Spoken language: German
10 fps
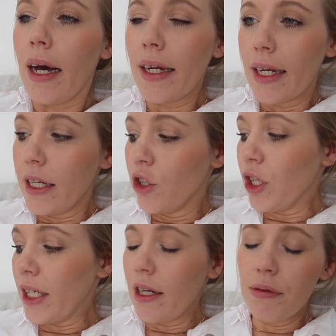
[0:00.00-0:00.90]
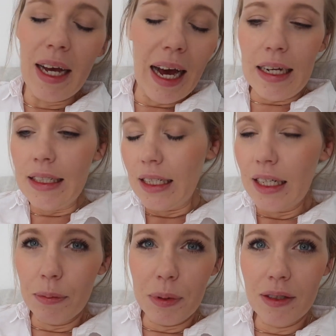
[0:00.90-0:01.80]
eine Kleiderschrankhälfte alles
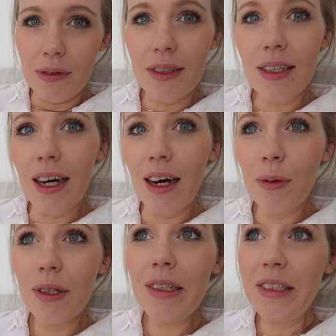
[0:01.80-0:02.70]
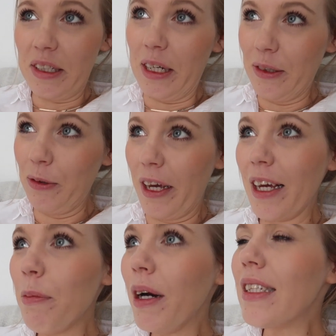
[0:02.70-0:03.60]
reingepackt, was ich habe. Es hat gerade so
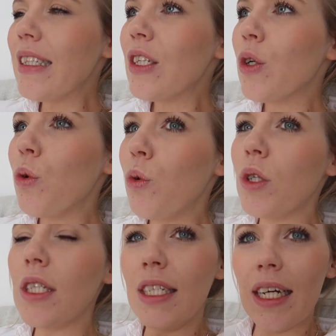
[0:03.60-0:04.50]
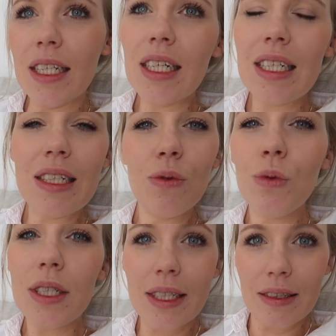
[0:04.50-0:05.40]
reingepasst. Und in die andere dann
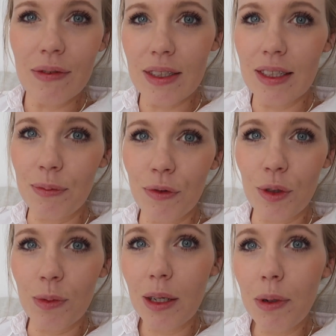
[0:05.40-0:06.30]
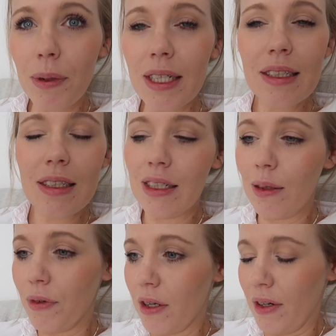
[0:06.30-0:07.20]
nur das, was eben zu dem Thema passt. In
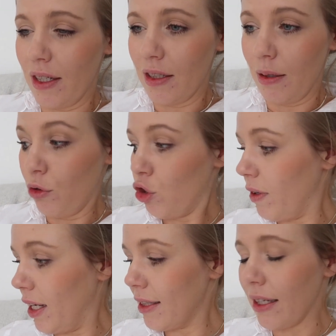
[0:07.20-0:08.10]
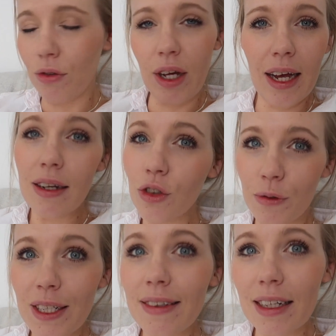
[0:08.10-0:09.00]
dem Fall war es eben schwarz, also alle
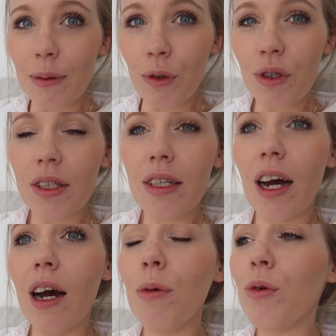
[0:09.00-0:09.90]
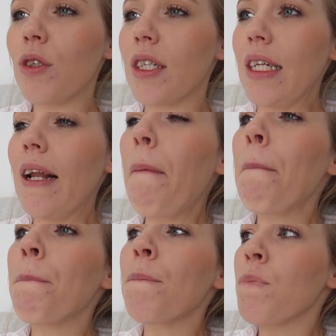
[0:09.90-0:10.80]
schwarzen Klamotten, die ich habe. Und dann
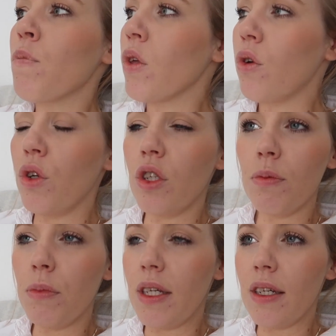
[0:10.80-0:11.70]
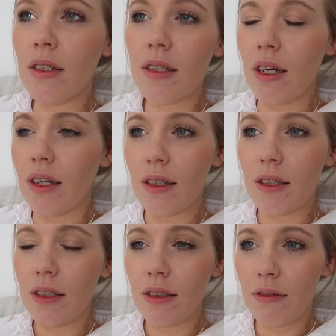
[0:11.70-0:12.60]
konnte ich mir jeden
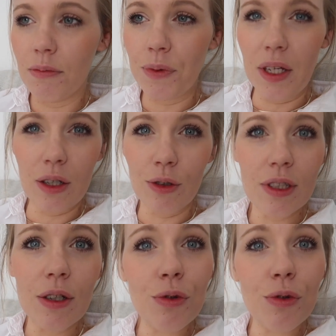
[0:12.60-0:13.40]
Tag daraus